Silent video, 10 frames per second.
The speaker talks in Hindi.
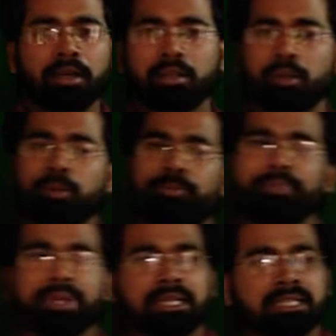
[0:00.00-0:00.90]
तो
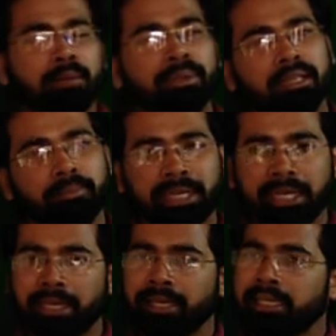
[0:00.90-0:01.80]
इसका मतलब ये
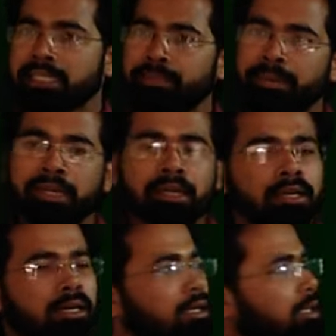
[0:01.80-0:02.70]
है कि इसमें
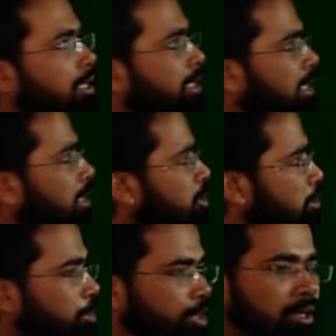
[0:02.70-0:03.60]
लीनियर
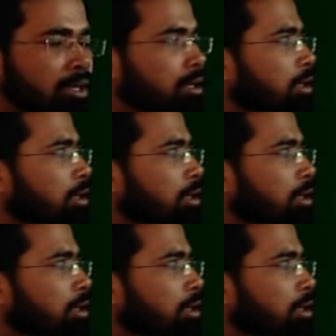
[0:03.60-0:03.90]
डिस्ट्रीब्यूशन